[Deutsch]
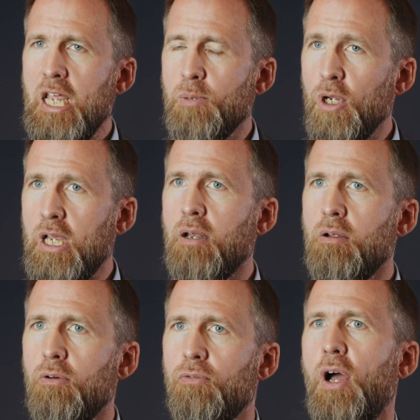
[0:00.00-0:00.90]
Ich
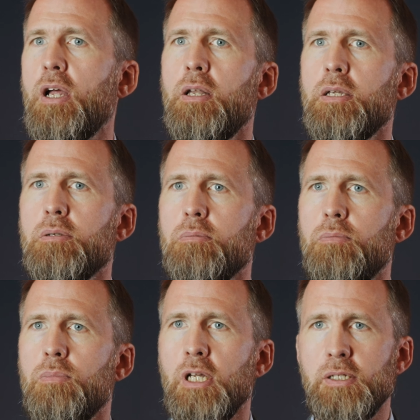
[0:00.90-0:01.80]
bekenne feierlich,
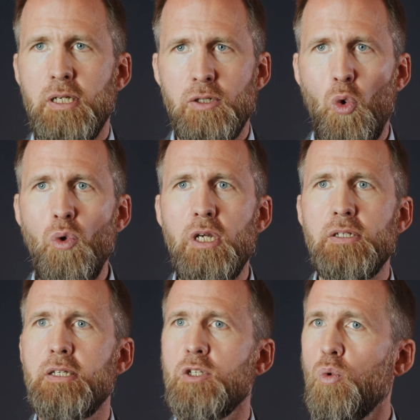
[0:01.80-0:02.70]
dass ich das
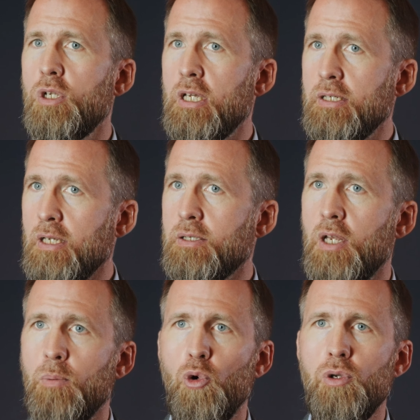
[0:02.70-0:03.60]
Grundgesetz und die
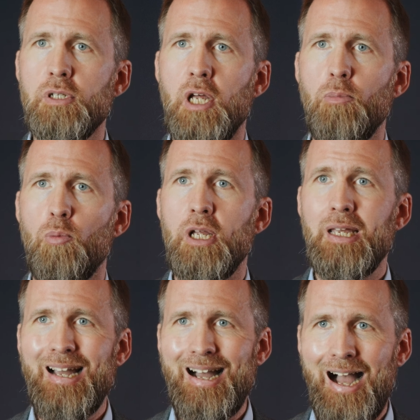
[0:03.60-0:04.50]
Gesetze der
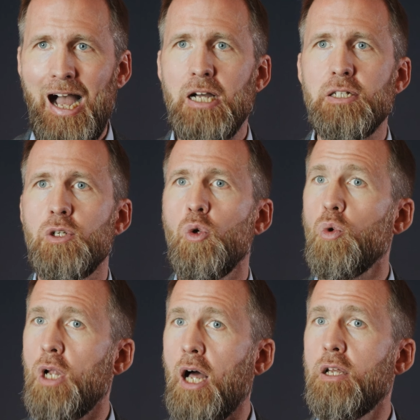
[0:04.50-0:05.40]
Bundesrepublik achten
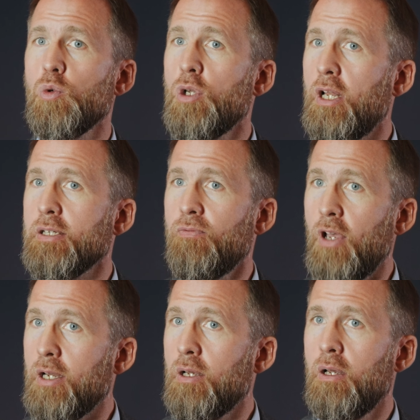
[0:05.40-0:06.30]
und alles unterlassen
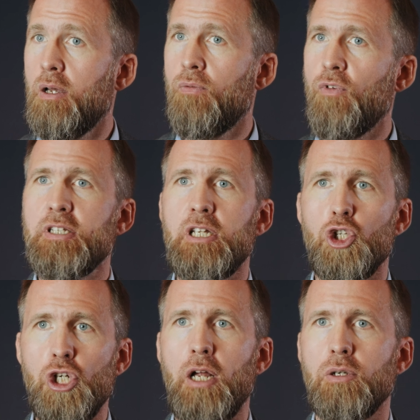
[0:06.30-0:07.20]
werde, was
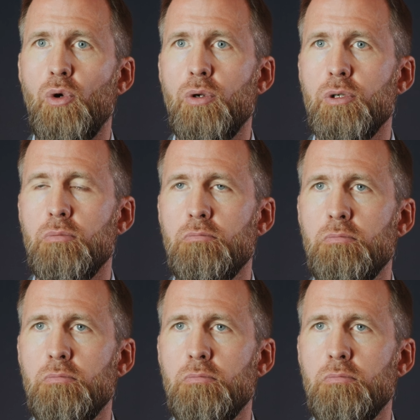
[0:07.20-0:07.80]
ihr schaden könnte.